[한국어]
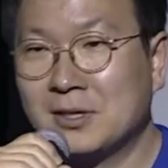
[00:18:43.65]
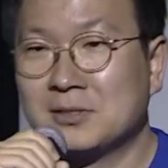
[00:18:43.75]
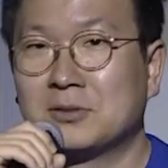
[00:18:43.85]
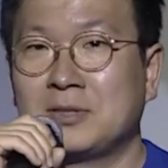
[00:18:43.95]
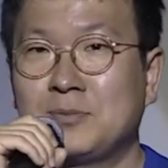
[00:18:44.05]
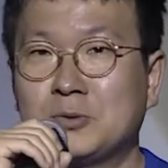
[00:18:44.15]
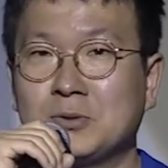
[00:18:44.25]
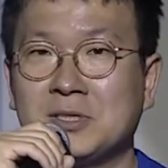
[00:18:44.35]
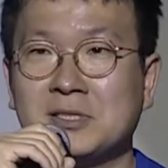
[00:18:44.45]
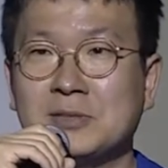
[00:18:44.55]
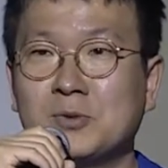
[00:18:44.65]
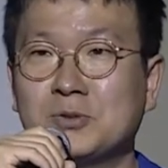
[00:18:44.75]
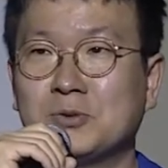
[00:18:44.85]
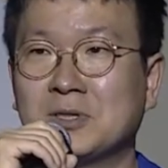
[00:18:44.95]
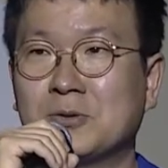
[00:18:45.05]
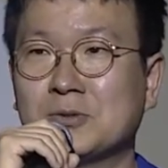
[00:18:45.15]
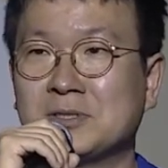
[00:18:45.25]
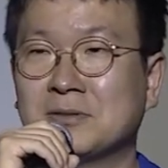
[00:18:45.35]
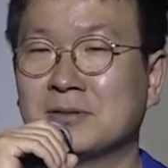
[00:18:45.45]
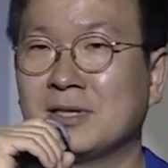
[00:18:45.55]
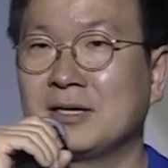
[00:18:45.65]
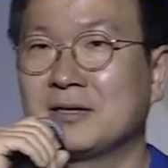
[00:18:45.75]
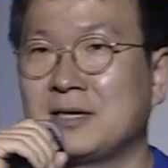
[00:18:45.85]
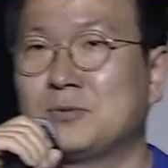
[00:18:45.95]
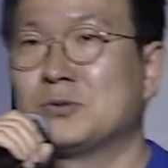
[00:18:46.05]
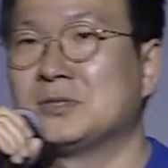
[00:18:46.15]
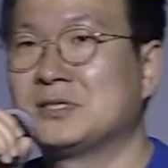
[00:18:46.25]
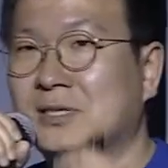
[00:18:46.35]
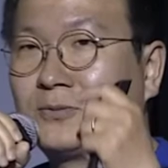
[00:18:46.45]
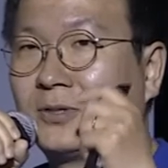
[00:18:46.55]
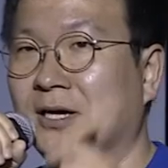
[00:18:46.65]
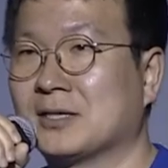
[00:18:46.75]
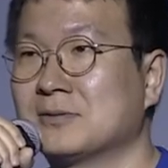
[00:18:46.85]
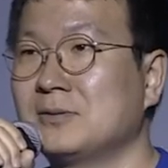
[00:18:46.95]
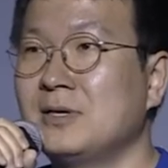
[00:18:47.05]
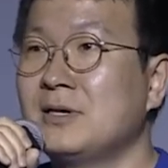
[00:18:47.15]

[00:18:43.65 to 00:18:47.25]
저는 탭조의 이제 임원으로 일하고 있을 때였는데 그 탭조 이제 CF한테 가서